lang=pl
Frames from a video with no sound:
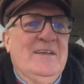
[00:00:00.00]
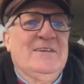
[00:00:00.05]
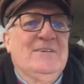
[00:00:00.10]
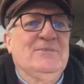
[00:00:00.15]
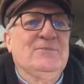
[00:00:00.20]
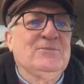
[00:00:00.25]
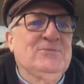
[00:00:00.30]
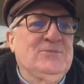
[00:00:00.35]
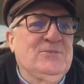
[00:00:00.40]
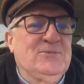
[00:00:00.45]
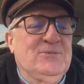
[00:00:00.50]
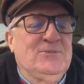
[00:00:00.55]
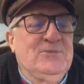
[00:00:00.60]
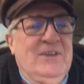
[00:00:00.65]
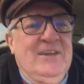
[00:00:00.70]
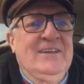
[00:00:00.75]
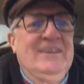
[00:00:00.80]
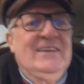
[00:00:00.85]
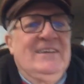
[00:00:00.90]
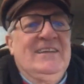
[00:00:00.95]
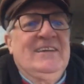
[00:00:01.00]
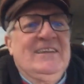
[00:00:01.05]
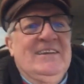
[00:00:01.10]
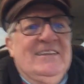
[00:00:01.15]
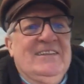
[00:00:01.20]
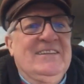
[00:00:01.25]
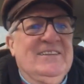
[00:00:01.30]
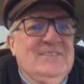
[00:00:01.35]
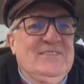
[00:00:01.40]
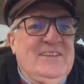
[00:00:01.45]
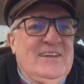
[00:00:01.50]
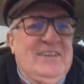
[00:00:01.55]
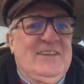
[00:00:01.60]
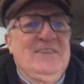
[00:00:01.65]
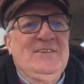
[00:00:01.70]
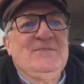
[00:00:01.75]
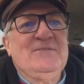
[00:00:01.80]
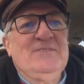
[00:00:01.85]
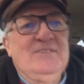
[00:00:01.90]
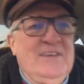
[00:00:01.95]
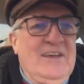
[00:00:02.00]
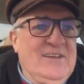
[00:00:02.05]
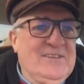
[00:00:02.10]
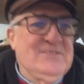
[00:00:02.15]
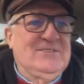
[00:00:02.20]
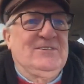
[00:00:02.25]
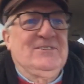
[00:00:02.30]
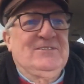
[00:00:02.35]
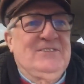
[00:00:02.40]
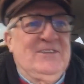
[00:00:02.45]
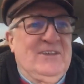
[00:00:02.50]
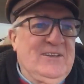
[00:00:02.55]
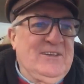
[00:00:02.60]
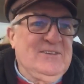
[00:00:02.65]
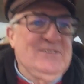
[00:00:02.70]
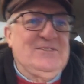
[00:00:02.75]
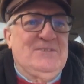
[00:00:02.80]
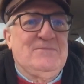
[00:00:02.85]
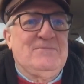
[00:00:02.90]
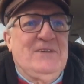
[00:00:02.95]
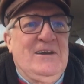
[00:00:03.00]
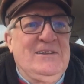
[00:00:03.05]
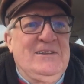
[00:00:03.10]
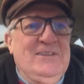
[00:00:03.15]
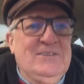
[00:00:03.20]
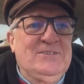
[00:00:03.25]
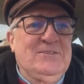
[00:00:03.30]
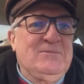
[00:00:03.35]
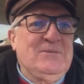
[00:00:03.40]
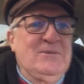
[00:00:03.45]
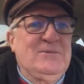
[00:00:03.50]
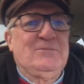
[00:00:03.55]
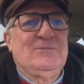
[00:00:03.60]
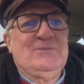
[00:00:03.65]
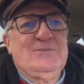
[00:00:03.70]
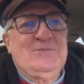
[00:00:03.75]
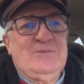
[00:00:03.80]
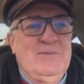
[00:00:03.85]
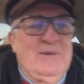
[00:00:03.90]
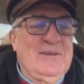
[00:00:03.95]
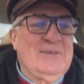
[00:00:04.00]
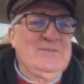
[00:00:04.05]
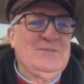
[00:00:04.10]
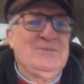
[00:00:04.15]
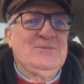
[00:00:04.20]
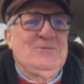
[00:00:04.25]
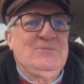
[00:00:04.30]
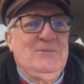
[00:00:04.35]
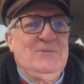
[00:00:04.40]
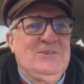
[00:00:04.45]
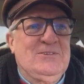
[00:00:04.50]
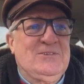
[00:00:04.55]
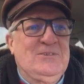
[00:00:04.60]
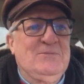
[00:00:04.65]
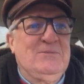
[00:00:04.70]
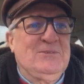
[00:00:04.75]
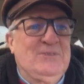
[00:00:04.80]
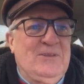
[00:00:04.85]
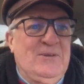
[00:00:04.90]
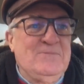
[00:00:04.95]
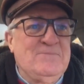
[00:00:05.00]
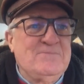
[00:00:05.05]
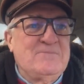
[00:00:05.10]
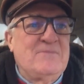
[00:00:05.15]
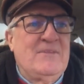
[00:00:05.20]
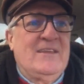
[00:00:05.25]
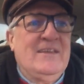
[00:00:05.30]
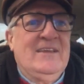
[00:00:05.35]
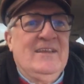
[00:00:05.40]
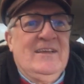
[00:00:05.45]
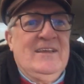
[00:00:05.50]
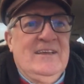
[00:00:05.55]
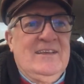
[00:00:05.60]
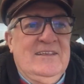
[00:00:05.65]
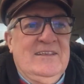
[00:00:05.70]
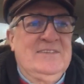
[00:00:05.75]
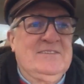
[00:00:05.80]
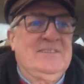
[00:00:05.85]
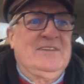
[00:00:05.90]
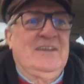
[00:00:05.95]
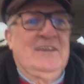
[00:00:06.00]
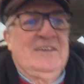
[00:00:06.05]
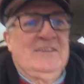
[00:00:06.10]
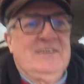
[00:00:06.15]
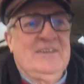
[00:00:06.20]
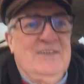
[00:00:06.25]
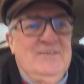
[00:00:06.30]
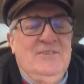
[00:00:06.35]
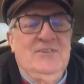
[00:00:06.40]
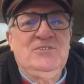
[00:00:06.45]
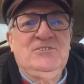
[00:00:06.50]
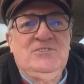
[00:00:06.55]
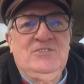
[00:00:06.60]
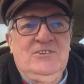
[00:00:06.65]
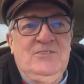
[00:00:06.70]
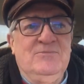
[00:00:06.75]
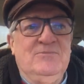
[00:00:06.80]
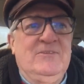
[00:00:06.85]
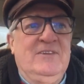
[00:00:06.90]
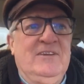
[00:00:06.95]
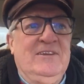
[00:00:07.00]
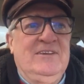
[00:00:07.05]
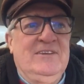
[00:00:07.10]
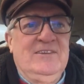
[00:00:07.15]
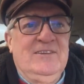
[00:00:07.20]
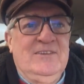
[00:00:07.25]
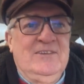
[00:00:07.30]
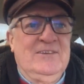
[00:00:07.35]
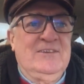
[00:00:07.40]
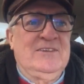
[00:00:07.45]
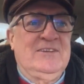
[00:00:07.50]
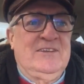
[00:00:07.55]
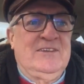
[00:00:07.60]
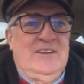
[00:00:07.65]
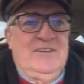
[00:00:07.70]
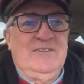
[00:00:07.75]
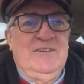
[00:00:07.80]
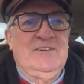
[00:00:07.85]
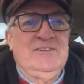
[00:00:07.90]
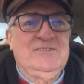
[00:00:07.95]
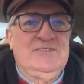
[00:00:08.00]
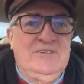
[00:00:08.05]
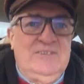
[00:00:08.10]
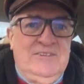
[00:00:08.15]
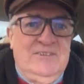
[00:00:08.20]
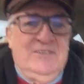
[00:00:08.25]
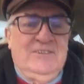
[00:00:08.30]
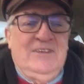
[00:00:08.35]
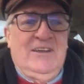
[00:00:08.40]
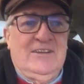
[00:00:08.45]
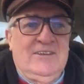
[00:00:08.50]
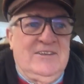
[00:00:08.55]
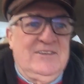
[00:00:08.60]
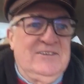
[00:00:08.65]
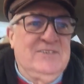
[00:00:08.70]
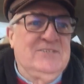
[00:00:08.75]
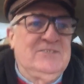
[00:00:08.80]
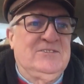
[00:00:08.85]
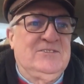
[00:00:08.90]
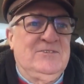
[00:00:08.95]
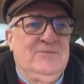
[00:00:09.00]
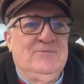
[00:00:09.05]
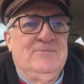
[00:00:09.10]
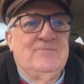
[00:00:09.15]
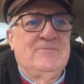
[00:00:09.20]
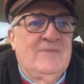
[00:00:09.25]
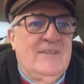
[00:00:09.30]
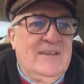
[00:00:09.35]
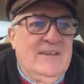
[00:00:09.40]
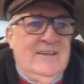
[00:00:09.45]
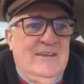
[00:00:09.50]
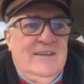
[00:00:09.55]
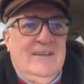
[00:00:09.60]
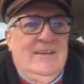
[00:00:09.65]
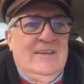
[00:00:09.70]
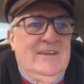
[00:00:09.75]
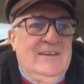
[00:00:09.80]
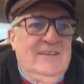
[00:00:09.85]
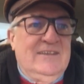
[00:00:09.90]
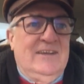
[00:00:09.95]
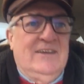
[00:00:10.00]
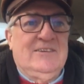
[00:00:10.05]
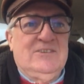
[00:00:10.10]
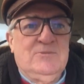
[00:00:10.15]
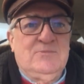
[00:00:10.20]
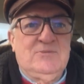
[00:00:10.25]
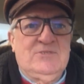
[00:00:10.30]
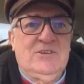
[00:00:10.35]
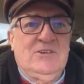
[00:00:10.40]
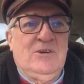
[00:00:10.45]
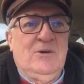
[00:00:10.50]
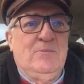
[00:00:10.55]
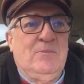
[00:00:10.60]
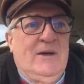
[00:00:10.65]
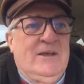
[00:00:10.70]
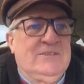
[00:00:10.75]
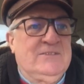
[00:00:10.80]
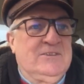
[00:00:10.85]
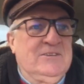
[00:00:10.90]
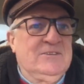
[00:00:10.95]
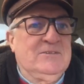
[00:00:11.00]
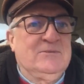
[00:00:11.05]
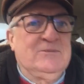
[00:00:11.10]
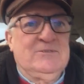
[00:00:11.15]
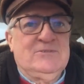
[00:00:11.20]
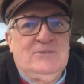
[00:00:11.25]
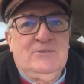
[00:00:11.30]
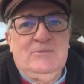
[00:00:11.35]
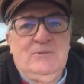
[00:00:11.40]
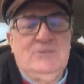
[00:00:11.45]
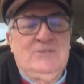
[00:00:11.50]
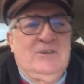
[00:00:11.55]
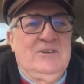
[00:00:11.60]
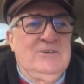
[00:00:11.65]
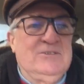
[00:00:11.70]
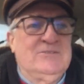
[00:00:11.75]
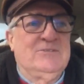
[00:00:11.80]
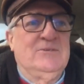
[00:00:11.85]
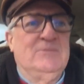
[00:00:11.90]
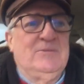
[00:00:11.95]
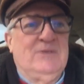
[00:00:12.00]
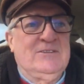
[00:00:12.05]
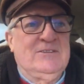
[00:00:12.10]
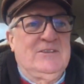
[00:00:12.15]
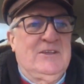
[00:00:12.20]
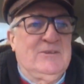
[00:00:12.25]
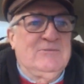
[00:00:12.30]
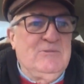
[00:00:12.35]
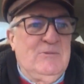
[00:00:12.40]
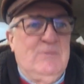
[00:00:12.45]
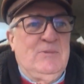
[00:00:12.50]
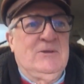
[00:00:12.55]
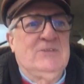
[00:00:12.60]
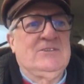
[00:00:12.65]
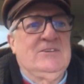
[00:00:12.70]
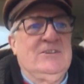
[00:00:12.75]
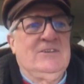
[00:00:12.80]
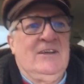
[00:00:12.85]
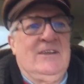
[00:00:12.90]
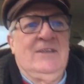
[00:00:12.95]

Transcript: oszukuje. No, takie jazgot, takie działanie, jest po prostu bardzo śmieszne, bo to jest na krawędzi, yy, krawędzi jakiejś jakiś psychopatii, bo to jest kompletna głupota, no